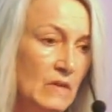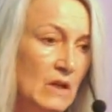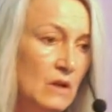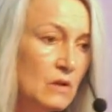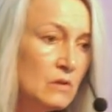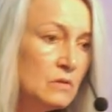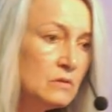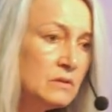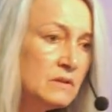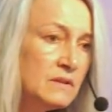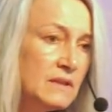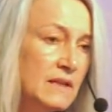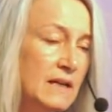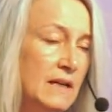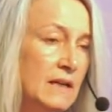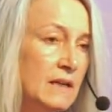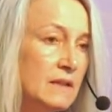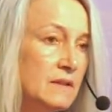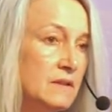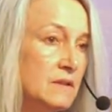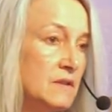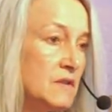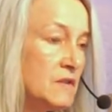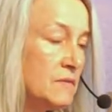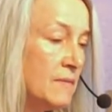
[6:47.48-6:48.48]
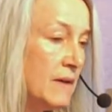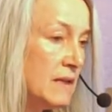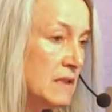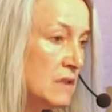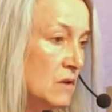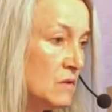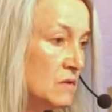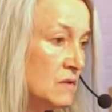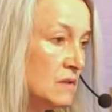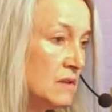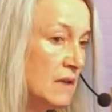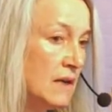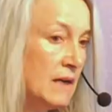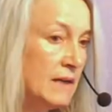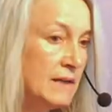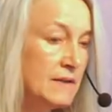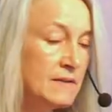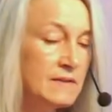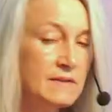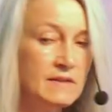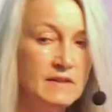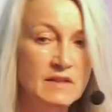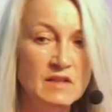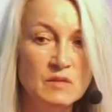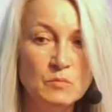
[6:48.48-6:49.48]
Und er hat
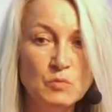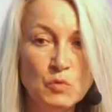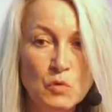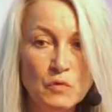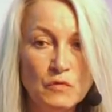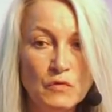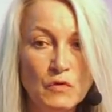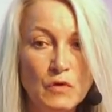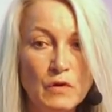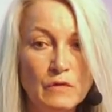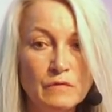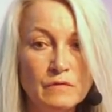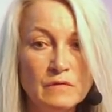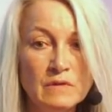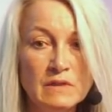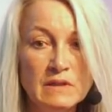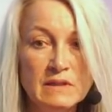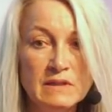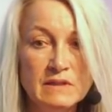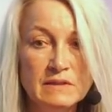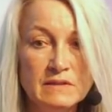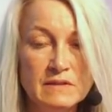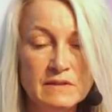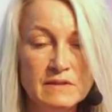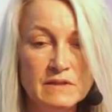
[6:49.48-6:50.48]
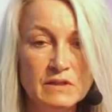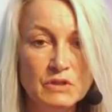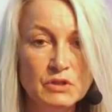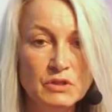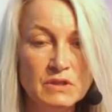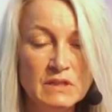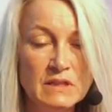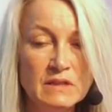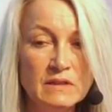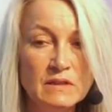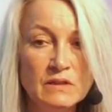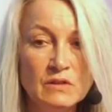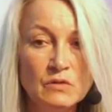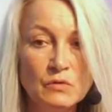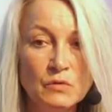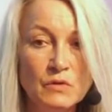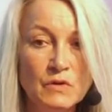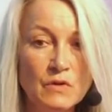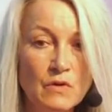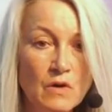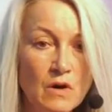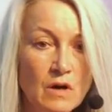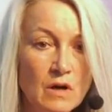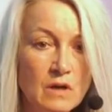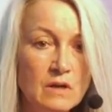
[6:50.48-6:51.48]
2001 ein Buch veröffentlicht, das erschien in New
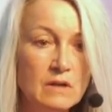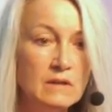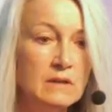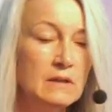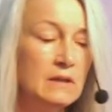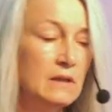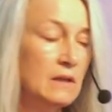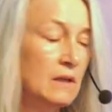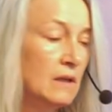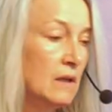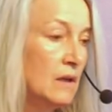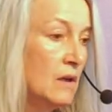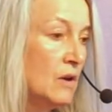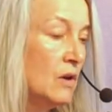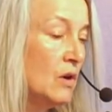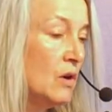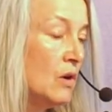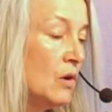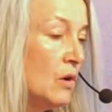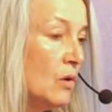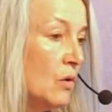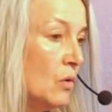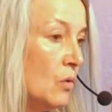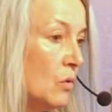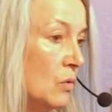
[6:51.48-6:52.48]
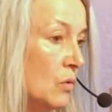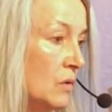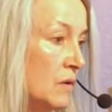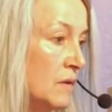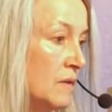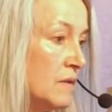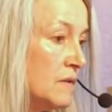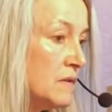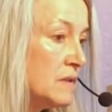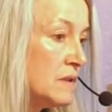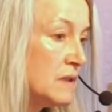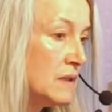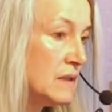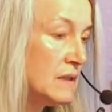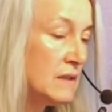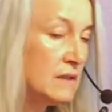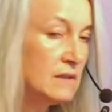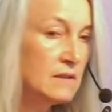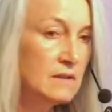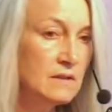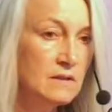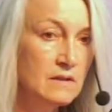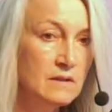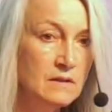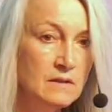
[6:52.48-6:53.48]
York. Und
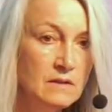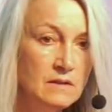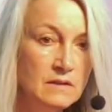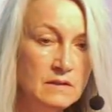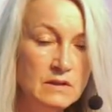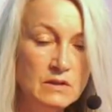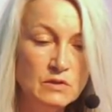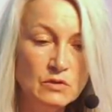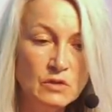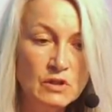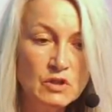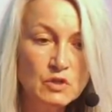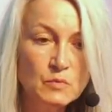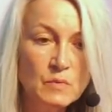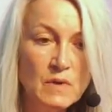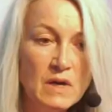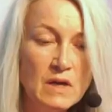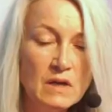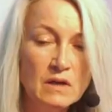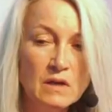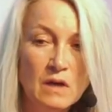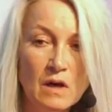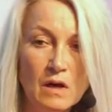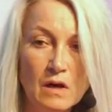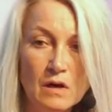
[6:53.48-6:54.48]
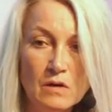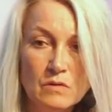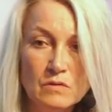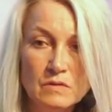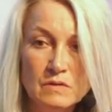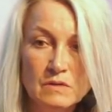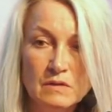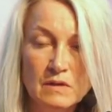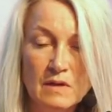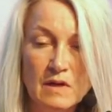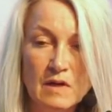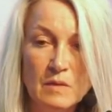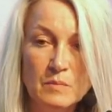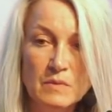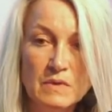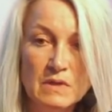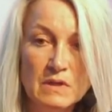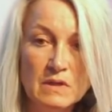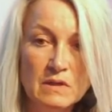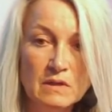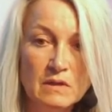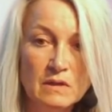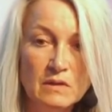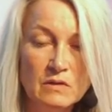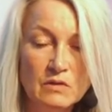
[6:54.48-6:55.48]
die deutschsprachige Ausgabe
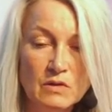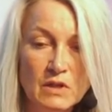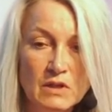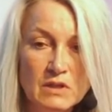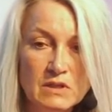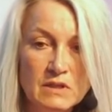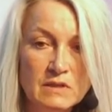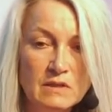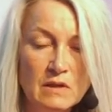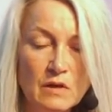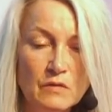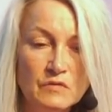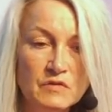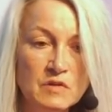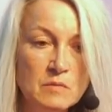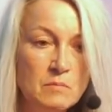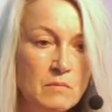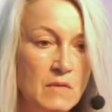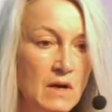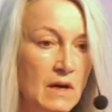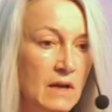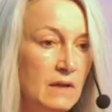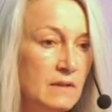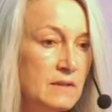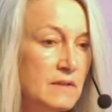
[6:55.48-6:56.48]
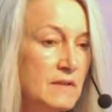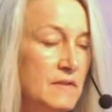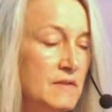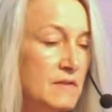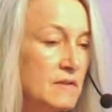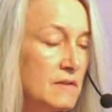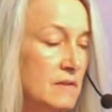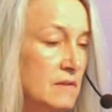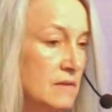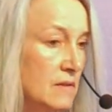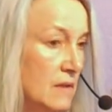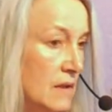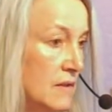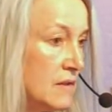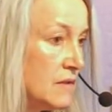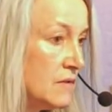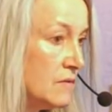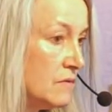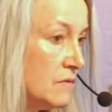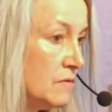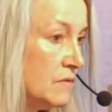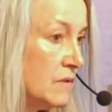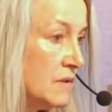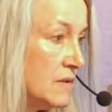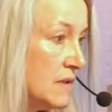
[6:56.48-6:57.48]
hier in Deutschland auf dem Markt, die ist,
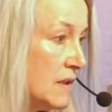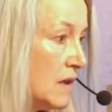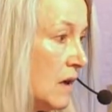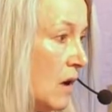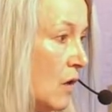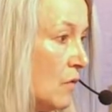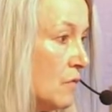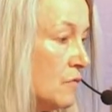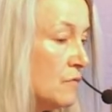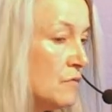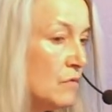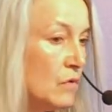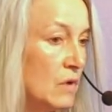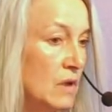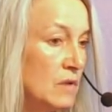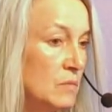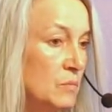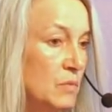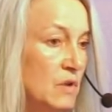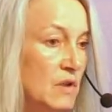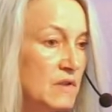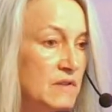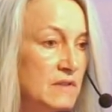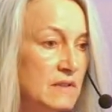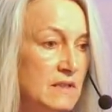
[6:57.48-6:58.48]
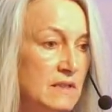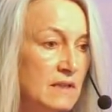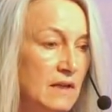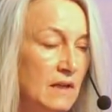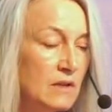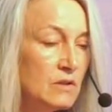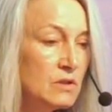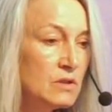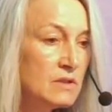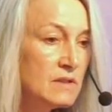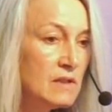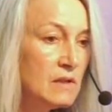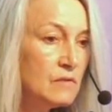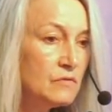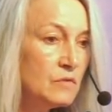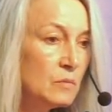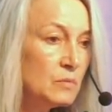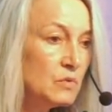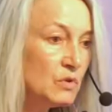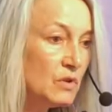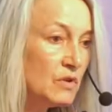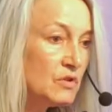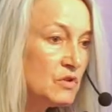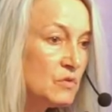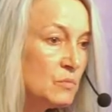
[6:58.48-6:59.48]
als wir sie kaufen wollten, plötzlich ganz schnell vom
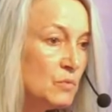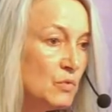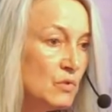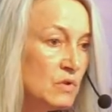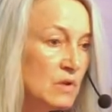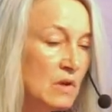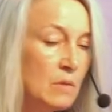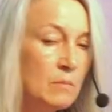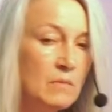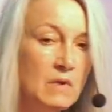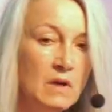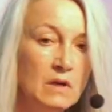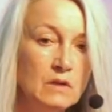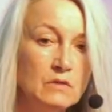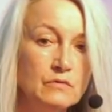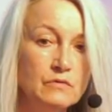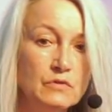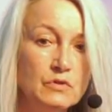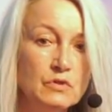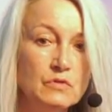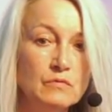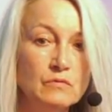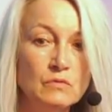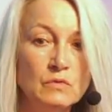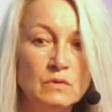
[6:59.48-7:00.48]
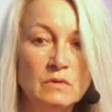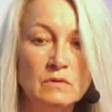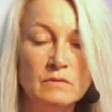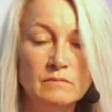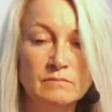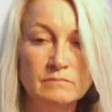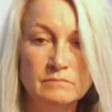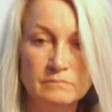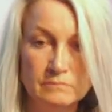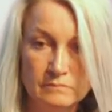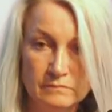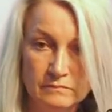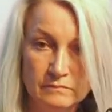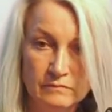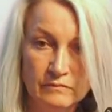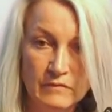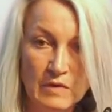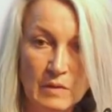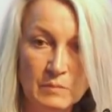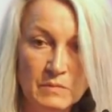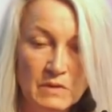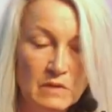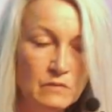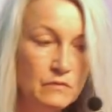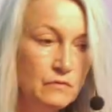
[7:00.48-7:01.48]
deutschen Büchermarkt verschwunden. Wir
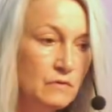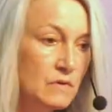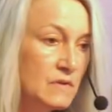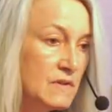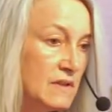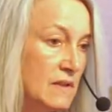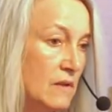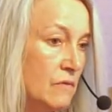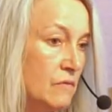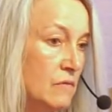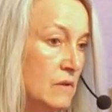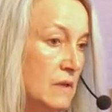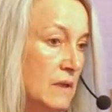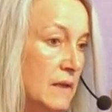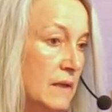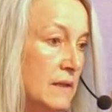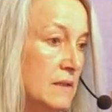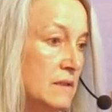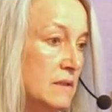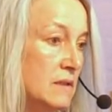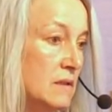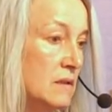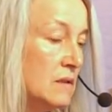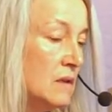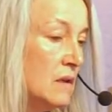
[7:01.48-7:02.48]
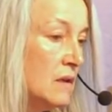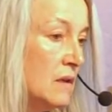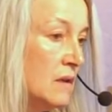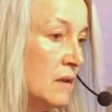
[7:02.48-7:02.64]
haben dann für sehr viel Geld die